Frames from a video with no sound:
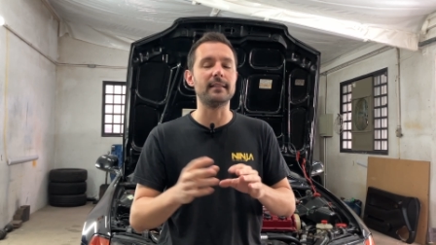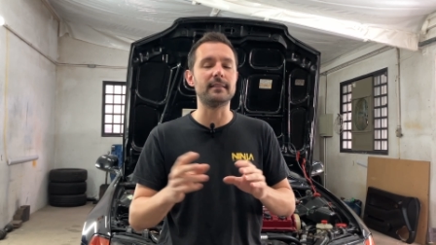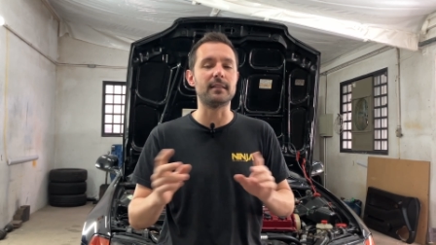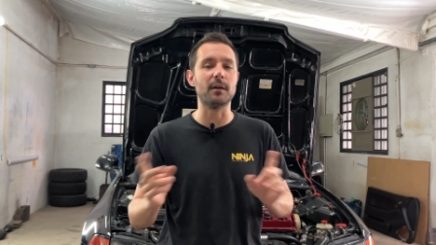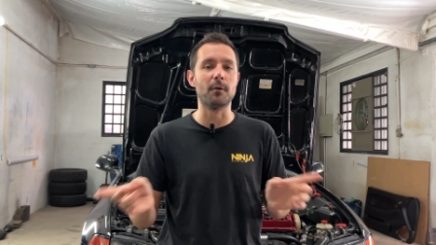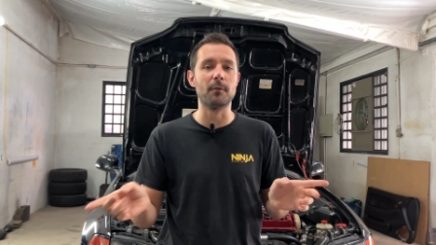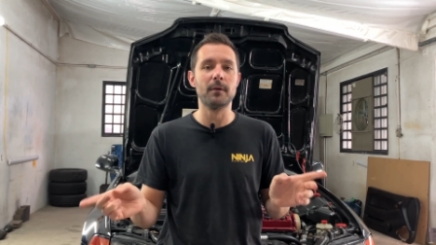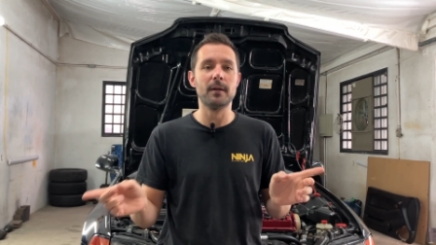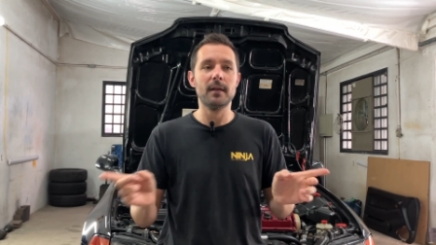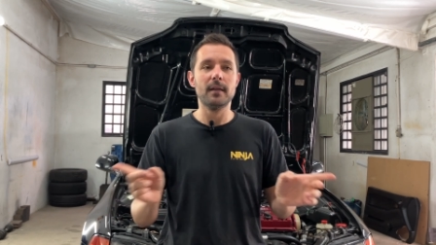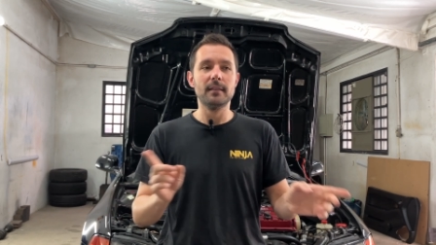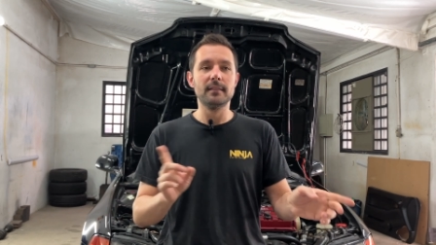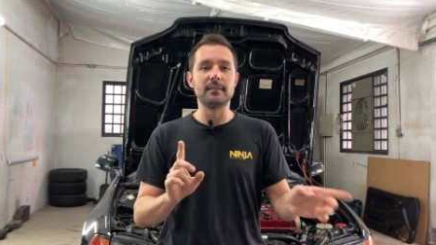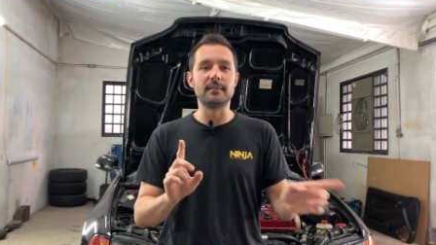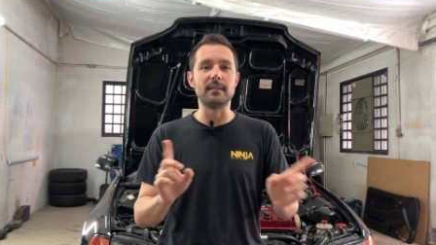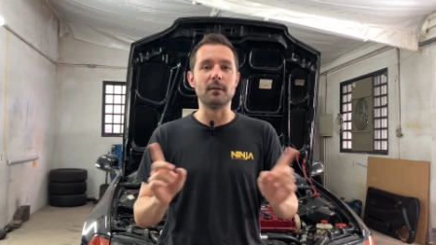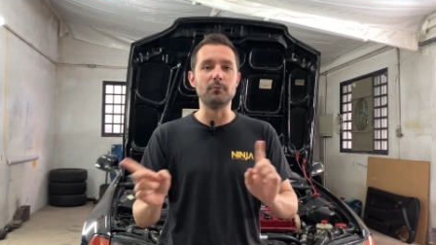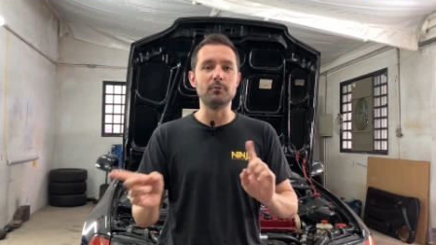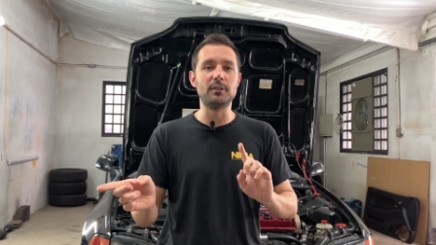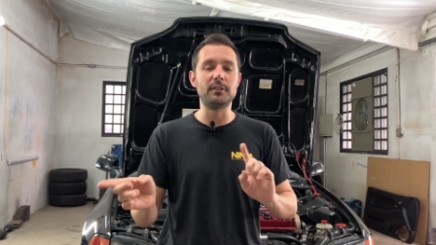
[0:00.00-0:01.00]
Então
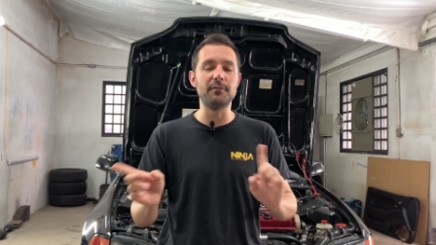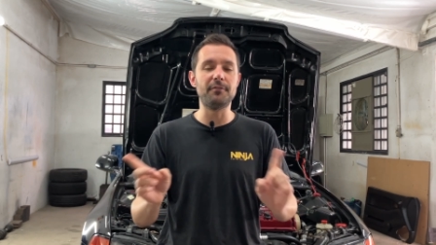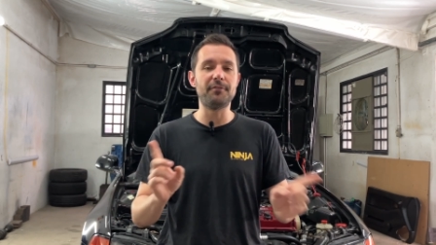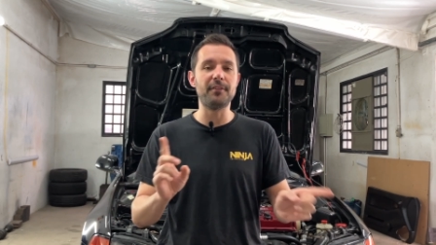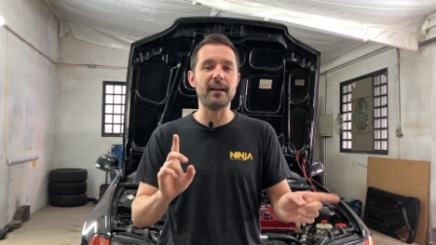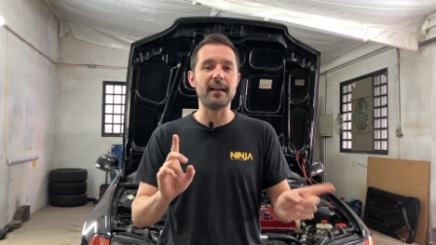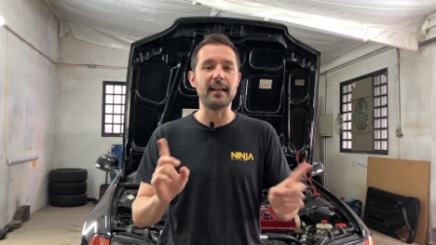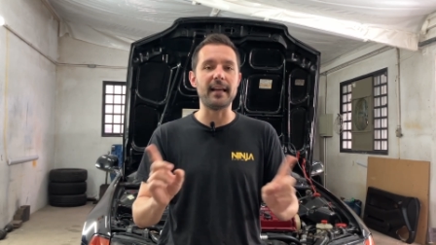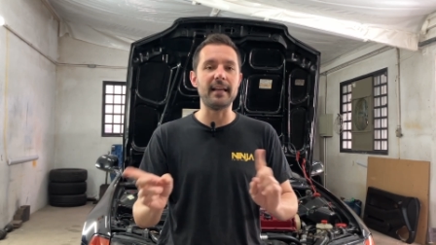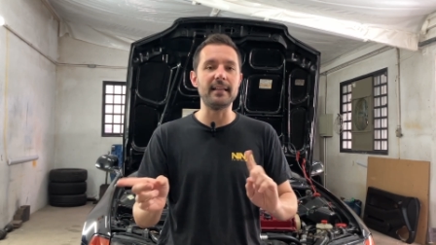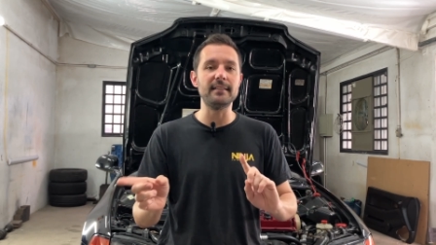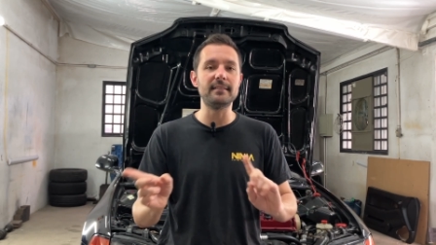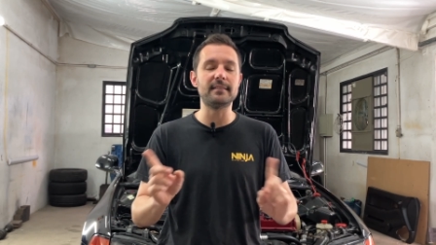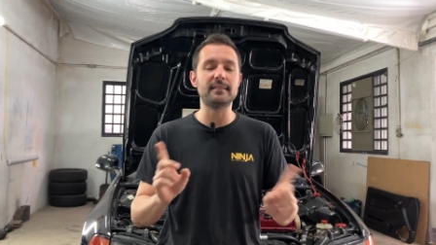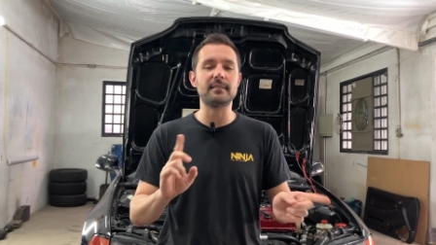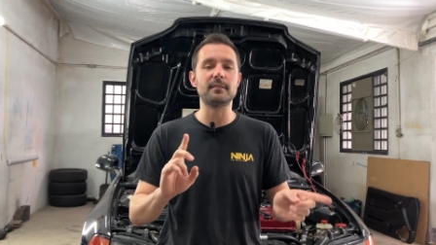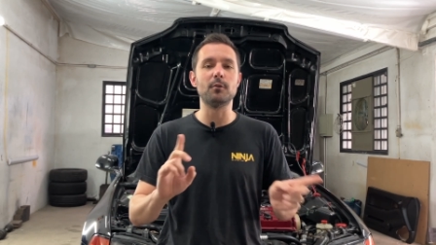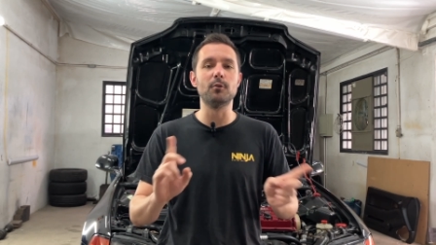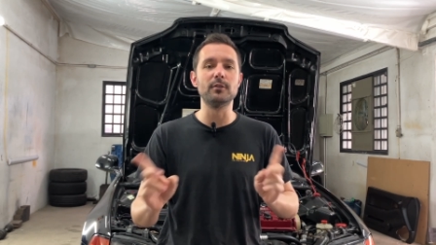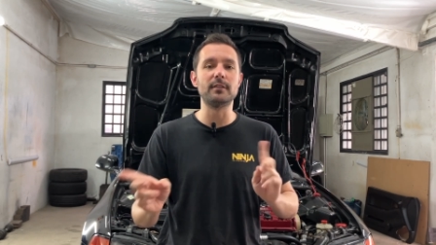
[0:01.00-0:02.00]
são
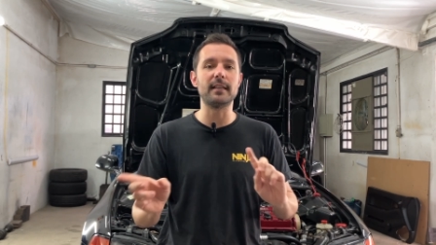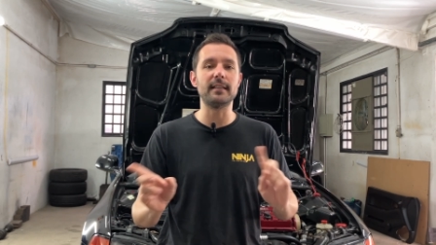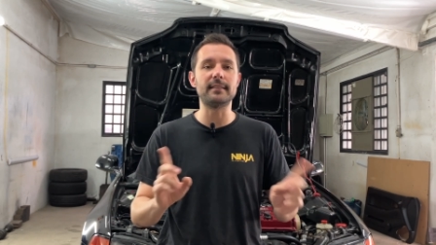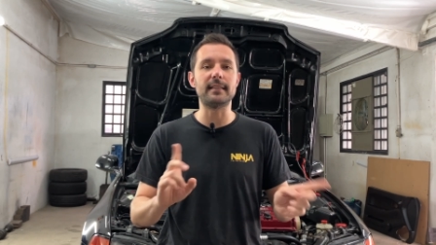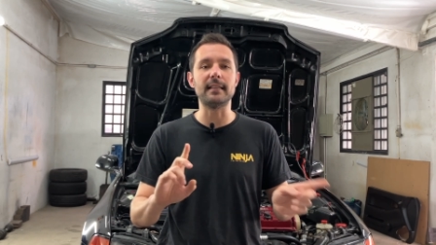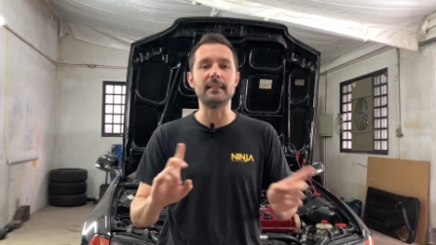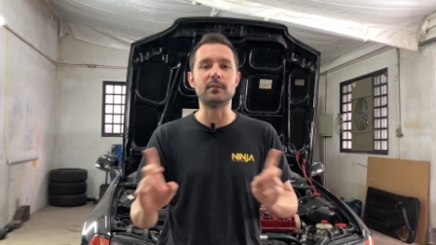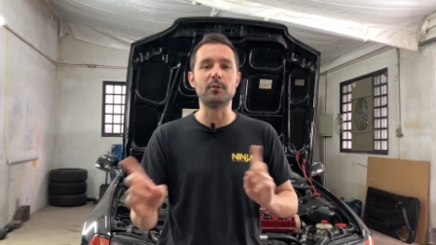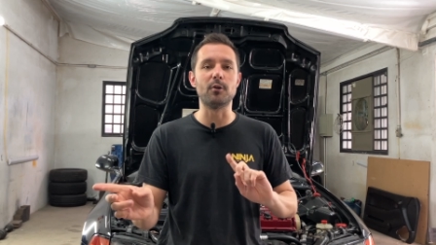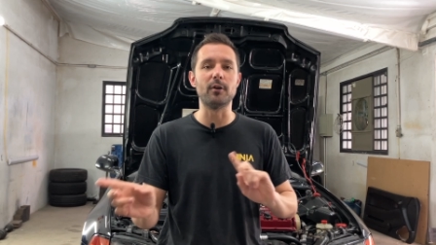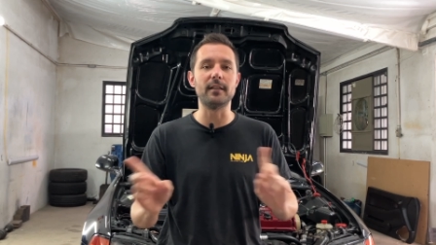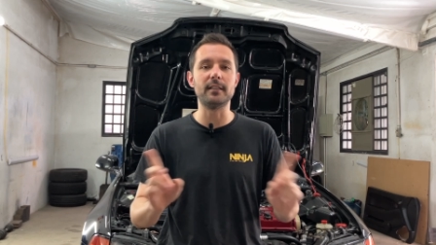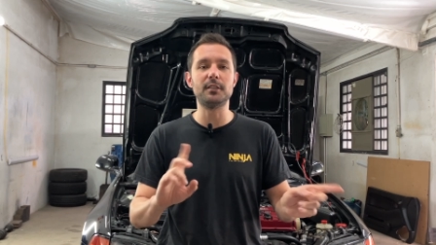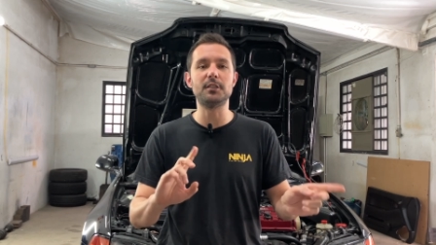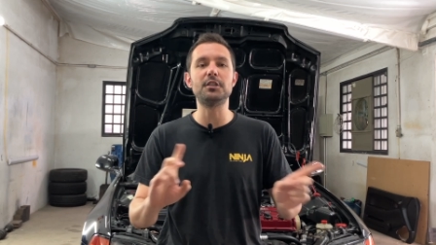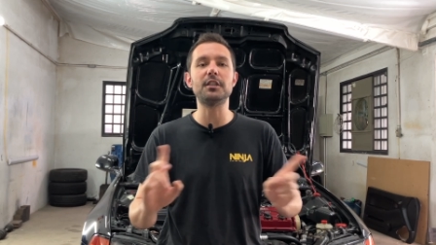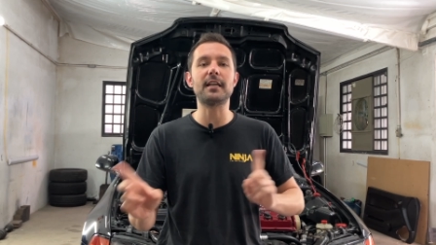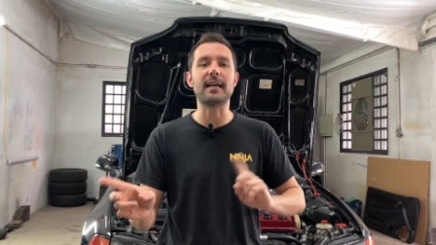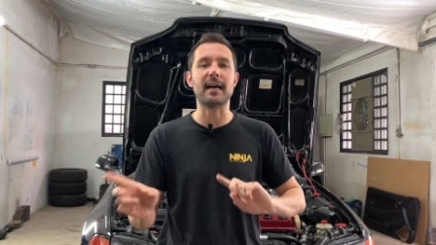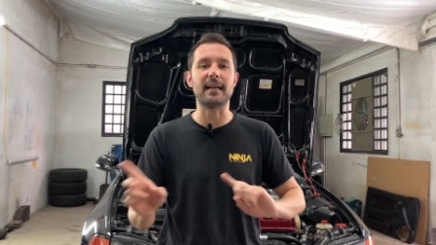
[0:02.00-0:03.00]
diferentes os retentores
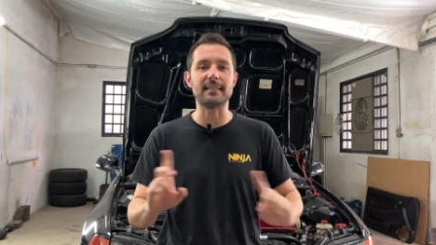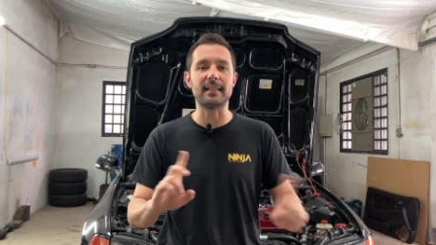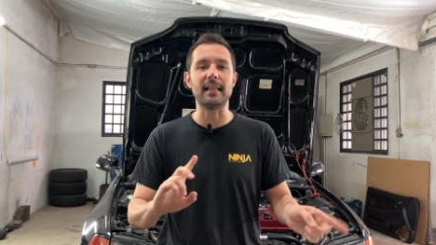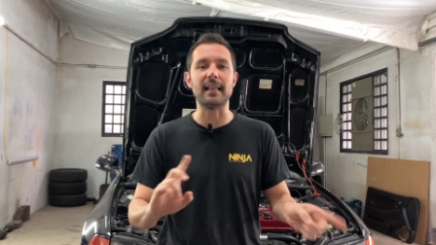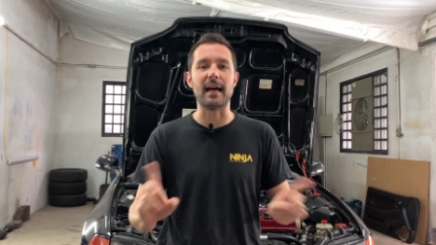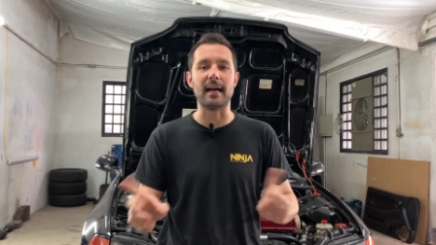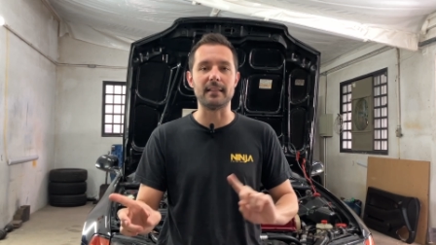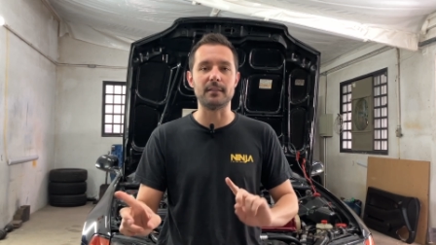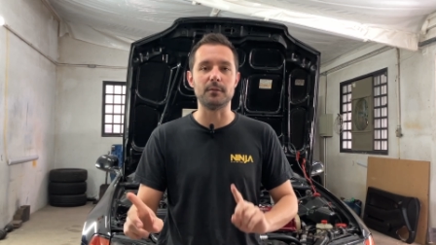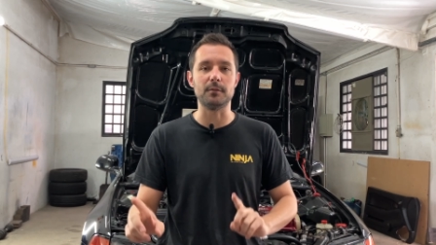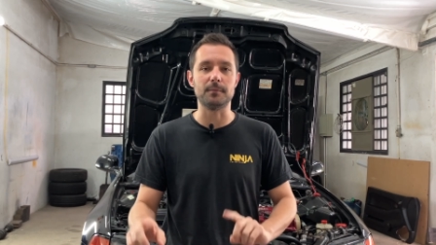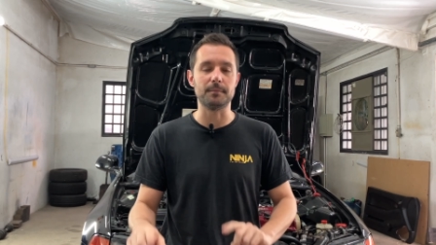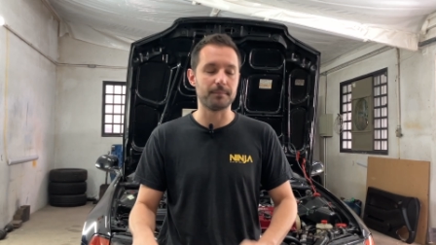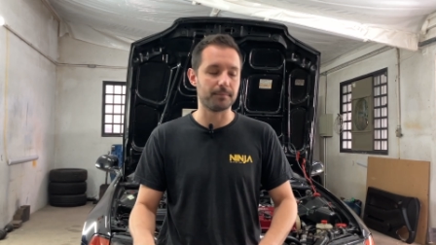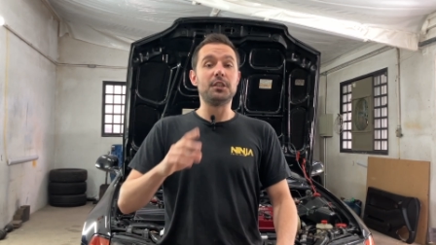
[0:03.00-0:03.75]
de cada lado.